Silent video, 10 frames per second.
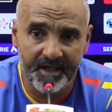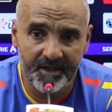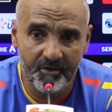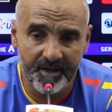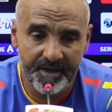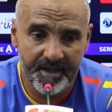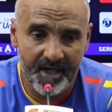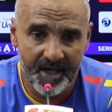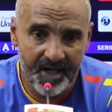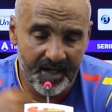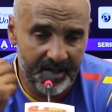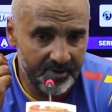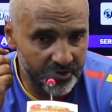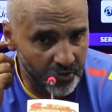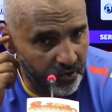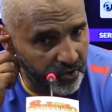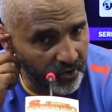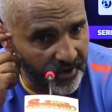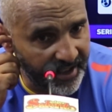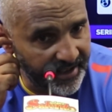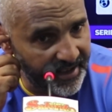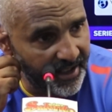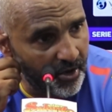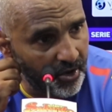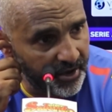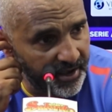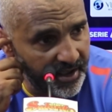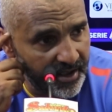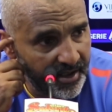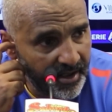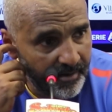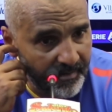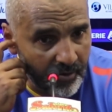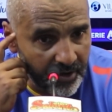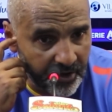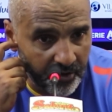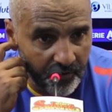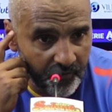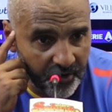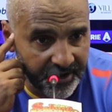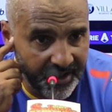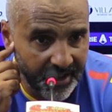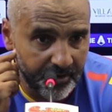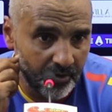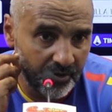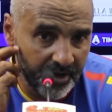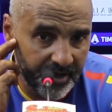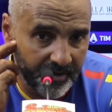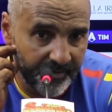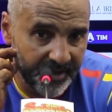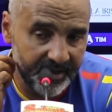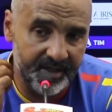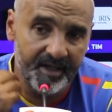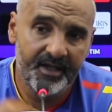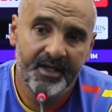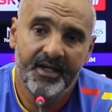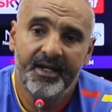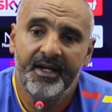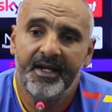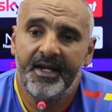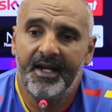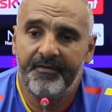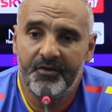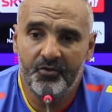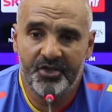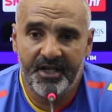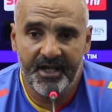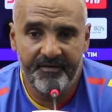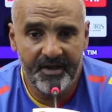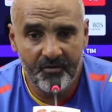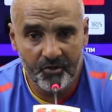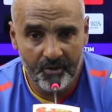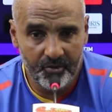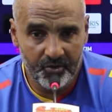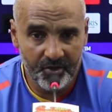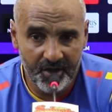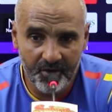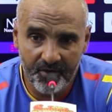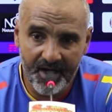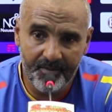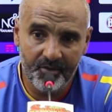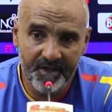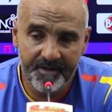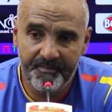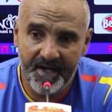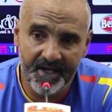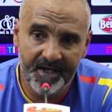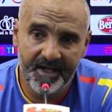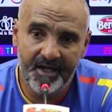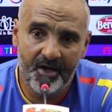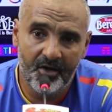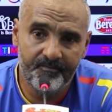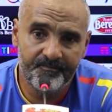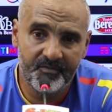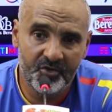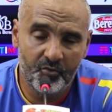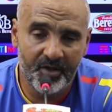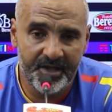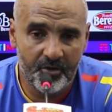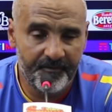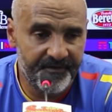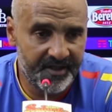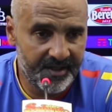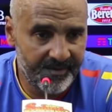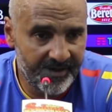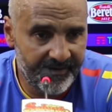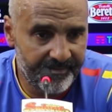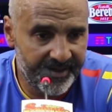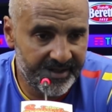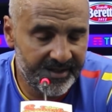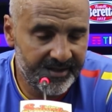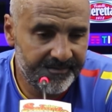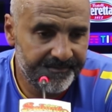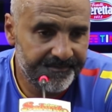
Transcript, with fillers: credo che sia giusto toccare delle corde, ma questo non vuol dire assolutissimamente che la fiducia che avevo dopo Torino, Napoli e Spalle, una sconfitta me la fa perdere.